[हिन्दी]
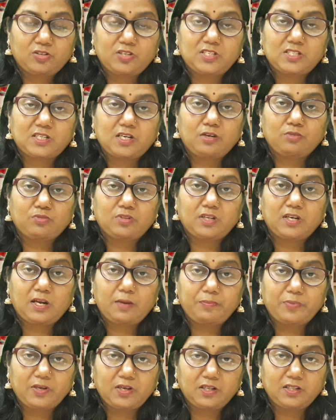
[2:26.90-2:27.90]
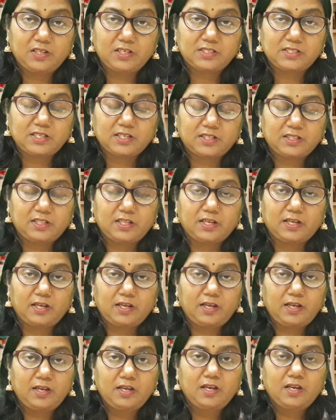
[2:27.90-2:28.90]
तो इसका उत्तर आप यह दे सकते
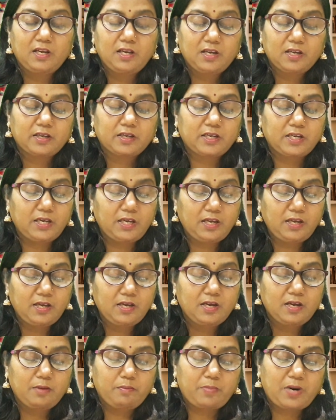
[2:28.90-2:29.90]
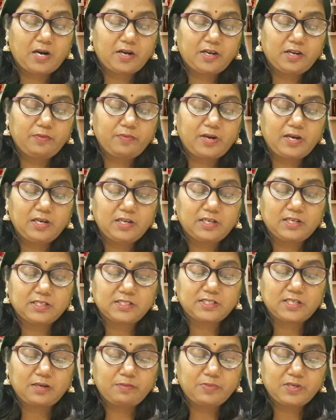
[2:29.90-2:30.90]
हैं कि माटी वाली के
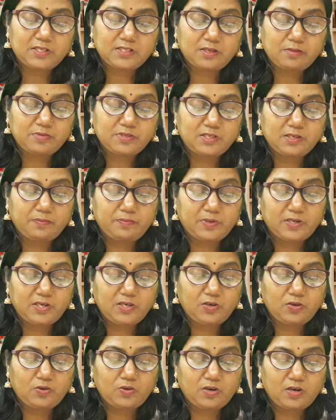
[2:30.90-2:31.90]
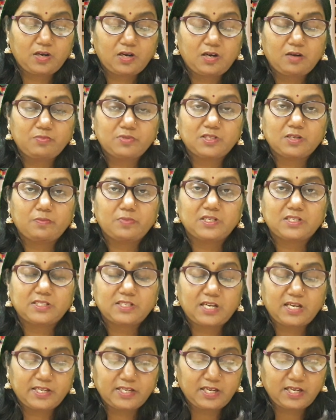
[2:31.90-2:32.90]
सामने सबसे बड़ी और अहम
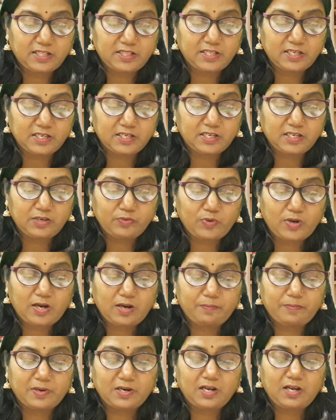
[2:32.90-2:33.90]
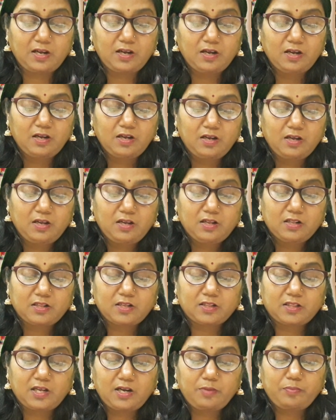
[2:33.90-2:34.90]
समस्या यह थी कि वह अपना
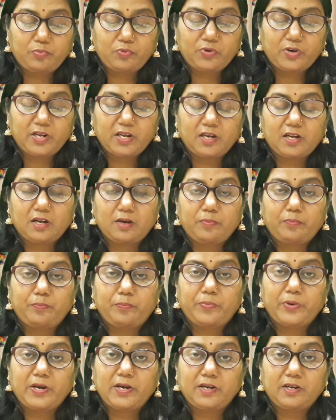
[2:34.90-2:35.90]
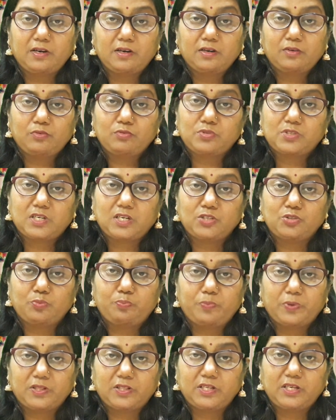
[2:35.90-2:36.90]
तथा बूढ़े का पेट उसका जो
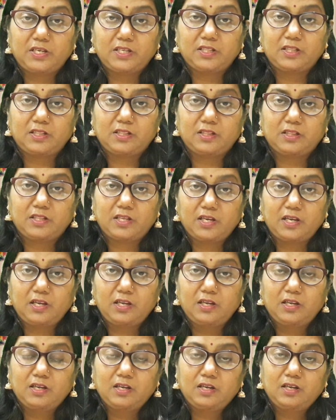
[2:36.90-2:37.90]
पति थे